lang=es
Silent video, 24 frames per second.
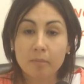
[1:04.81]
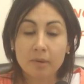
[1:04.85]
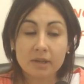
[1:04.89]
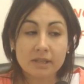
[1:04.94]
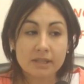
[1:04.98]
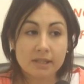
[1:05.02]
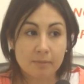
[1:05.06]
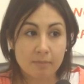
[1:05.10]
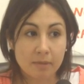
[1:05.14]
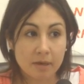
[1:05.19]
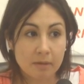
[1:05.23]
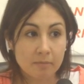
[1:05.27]

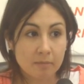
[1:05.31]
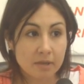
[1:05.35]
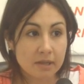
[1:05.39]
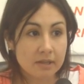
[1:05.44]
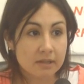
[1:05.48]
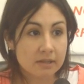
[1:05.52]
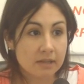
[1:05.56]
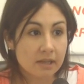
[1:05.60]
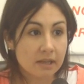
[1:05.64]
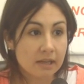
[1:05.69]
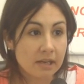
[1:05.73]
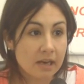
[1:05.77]

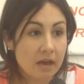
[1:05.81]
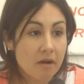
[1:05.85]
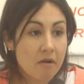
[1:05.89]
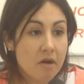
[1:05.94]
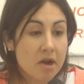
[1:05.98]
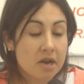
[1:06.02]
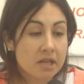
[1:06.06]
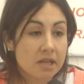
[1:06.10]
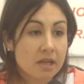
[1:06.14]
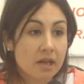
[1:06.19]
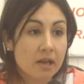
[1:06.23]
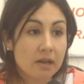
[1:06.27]
principalmente en la
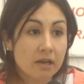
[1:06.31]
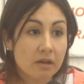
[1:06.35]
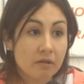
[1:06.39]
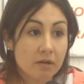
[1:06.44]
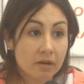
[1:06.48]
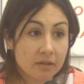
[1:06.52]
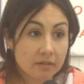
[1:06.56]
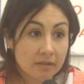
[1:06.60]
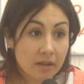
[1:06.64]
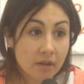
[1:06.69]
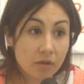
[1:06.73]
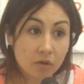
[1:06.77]
Avenida
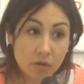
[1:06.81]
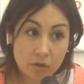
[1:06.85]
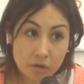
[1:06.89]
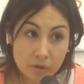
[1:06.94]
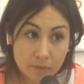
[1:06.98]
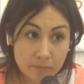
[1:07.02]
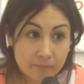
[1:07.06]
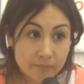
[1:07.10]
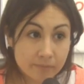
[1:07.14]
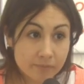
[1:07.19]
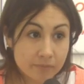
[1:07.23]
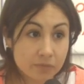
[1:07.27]

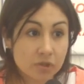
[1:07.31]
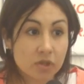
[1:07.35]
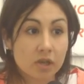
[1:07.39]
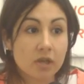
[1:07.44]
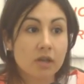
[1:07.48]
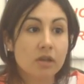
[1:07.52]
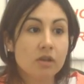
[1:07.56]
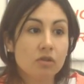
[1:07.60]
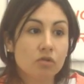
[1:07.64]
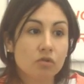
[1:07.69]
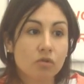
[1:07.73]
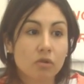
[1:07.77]
Libertador,
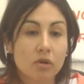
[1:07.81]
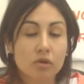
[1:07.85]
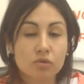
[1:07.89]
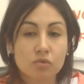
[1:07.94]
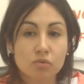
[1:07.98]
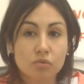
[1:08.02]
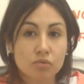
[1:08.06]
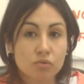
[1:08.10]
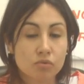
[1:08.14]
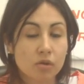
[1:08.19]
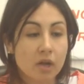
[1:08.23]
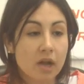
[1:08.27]
¿sí? Y todas
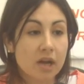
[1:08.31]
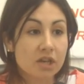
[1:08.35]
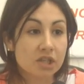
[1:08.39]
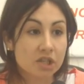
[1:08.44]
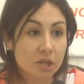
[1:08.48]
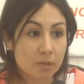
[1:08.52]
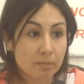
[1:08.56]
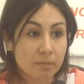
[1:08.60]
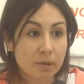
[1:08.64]
sus calles